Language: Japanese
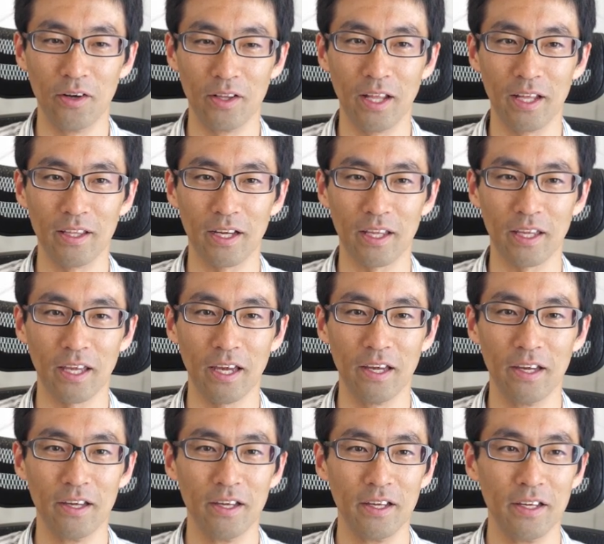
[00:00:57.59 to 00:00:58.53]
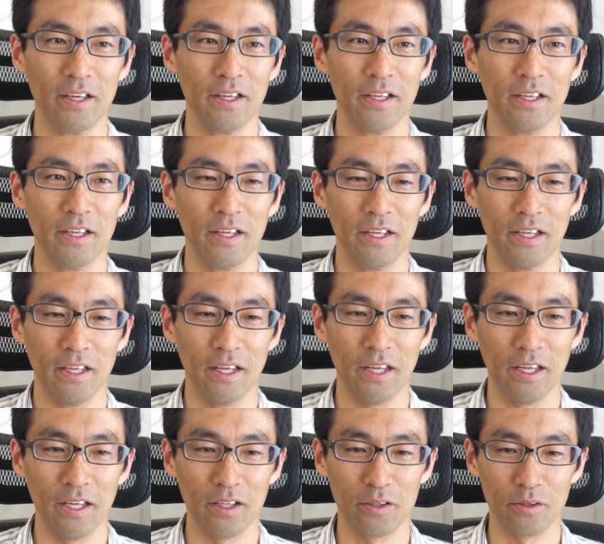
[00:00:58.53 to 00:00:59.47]
これなんだっけ
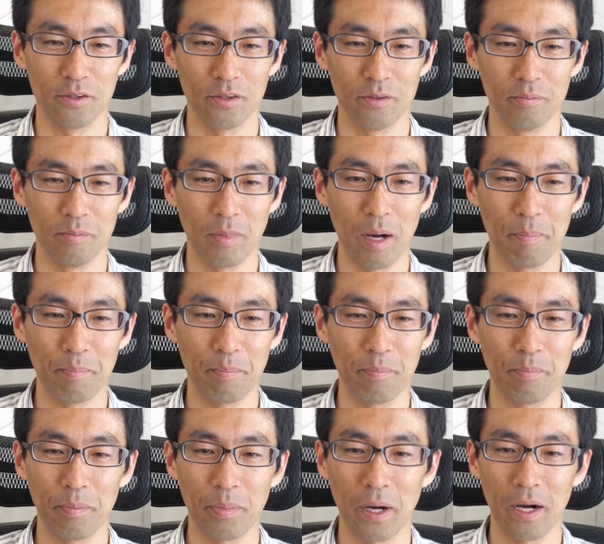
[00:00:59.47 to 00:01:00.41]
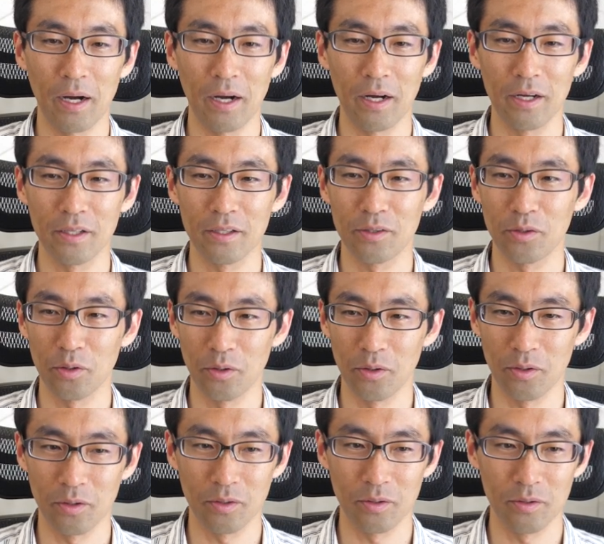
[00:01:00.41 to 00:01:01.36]
えっ、ー、と、マッパー
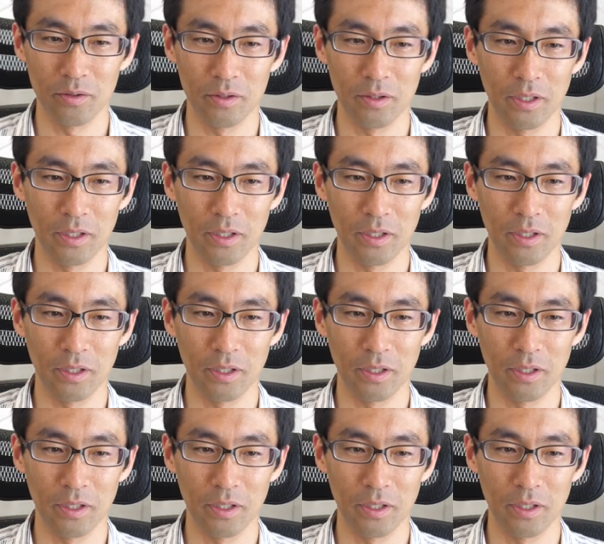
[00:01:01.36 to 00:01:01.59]
と、